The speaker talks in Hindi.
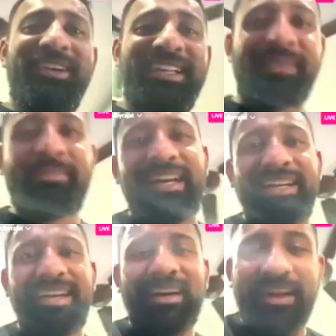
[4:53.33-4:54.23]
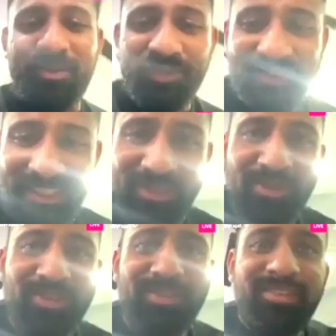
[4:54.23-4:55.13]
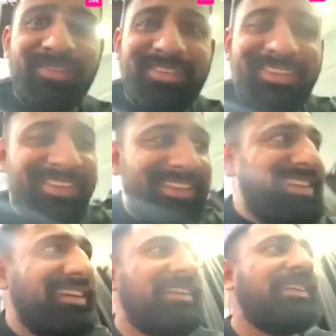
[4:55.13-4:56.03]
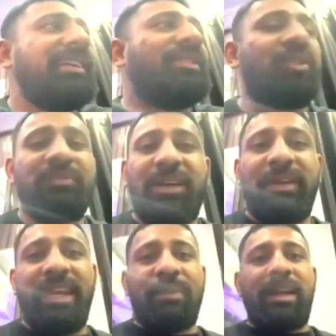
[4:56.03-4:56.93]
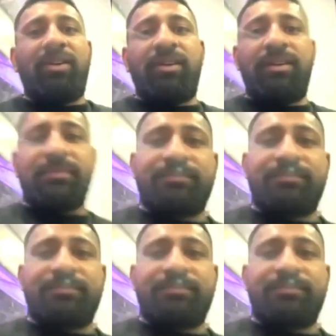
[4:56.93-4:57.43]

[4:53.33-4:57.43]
रहे थे बैठ के कराओ कुछ सीन तो तुम सब रील बनाओ